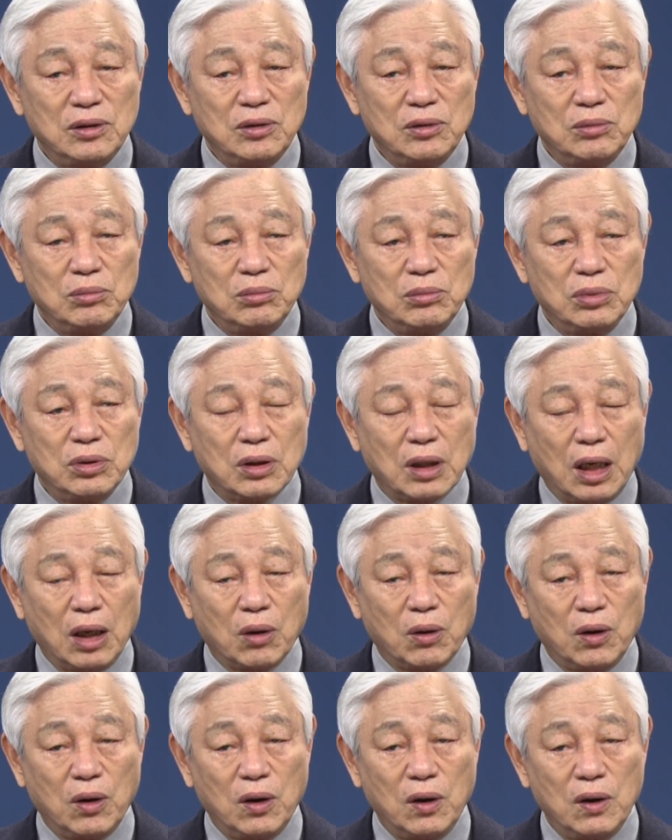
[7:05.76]

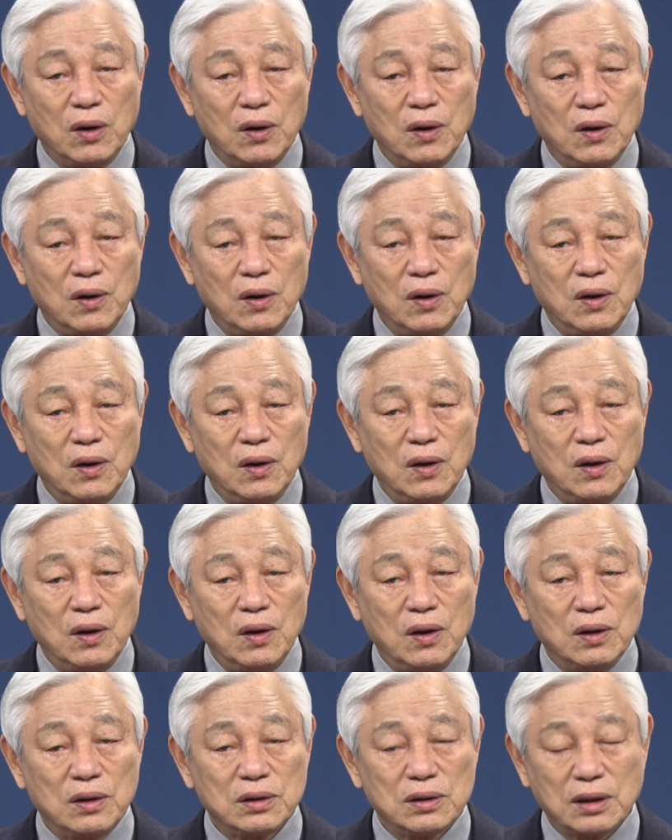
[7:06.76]
뭐라고
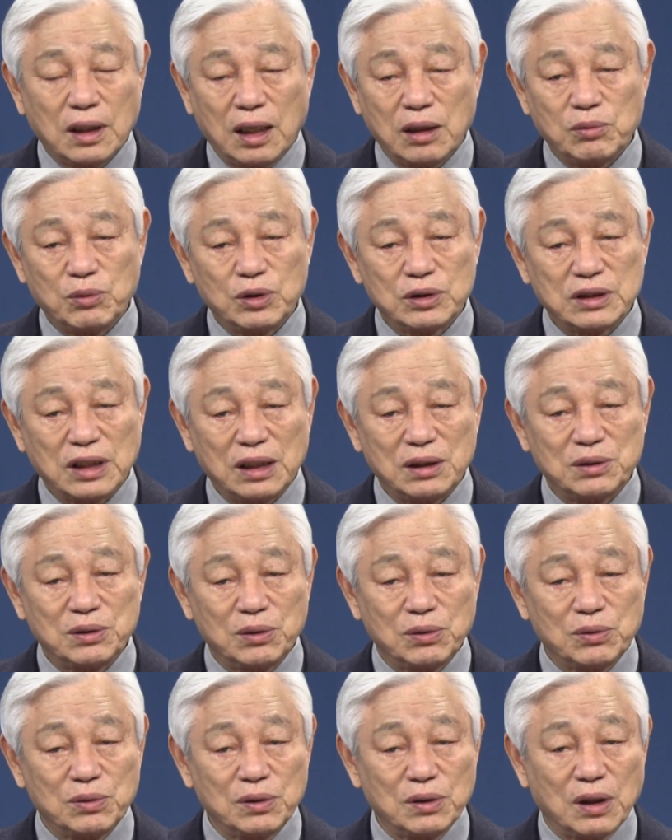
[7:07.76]
날뭐잘
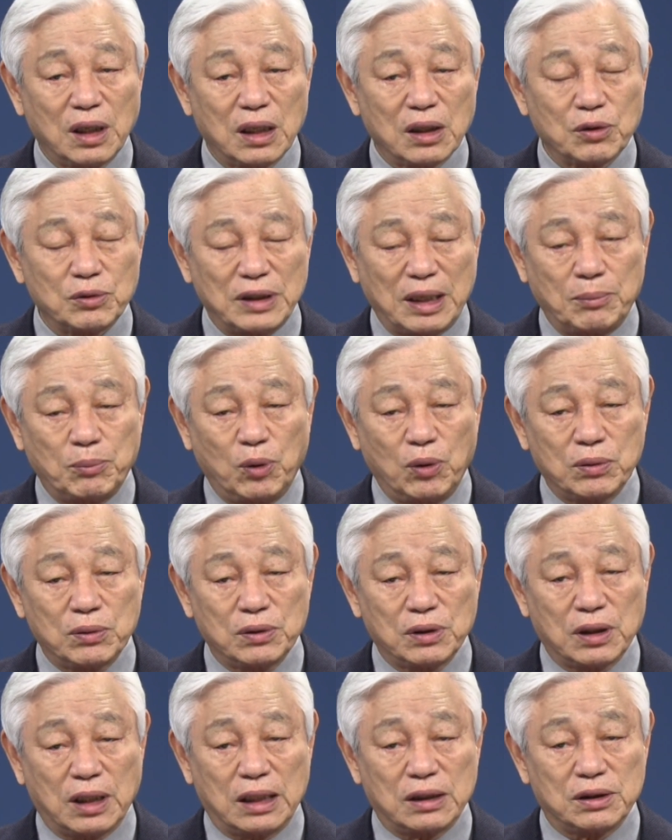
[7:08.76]
들고 걸어가라고 나 못
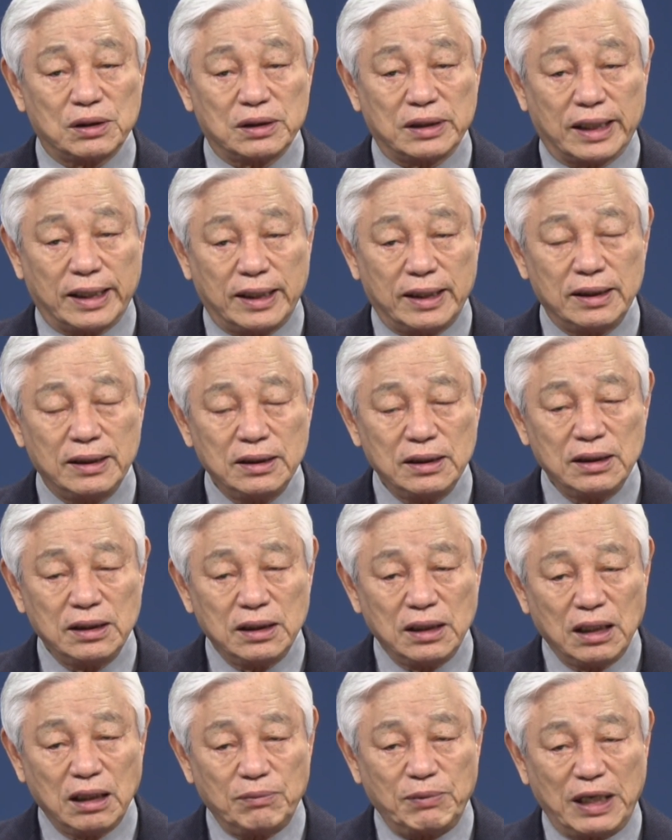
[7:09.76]
걸어가는데
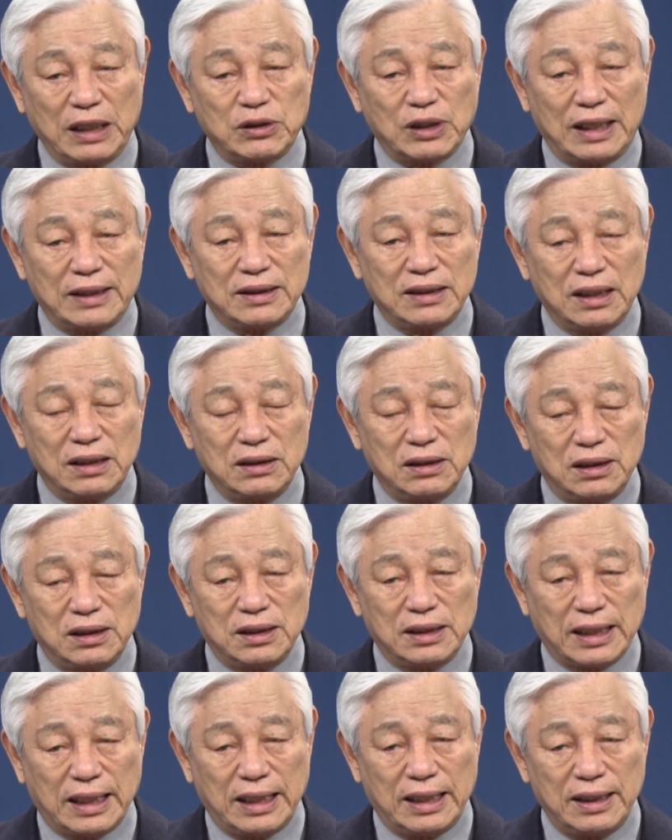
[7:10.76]
해봐도 안
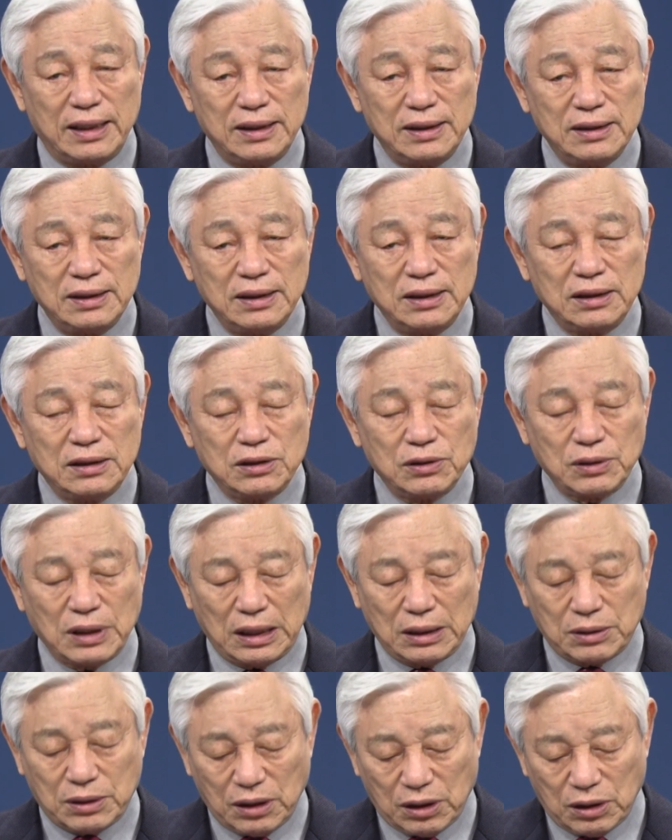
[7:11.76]
됐는데
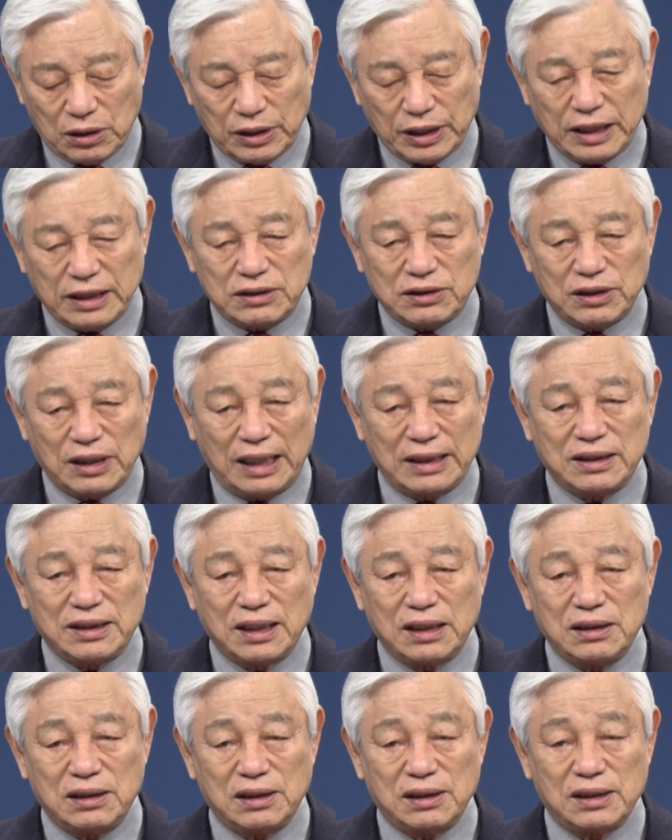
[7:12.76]
지금까지 걸으려 해서는 안
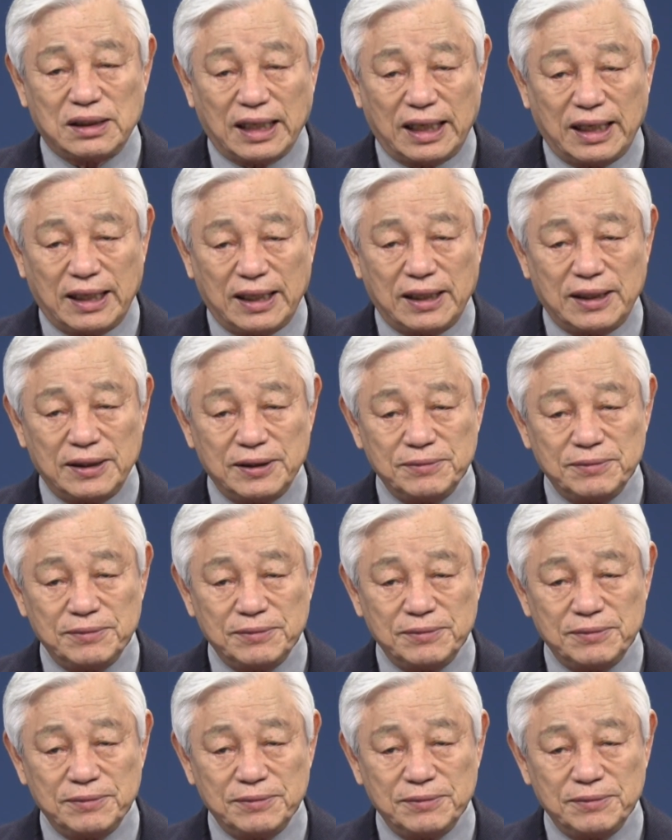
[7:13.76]
됐는데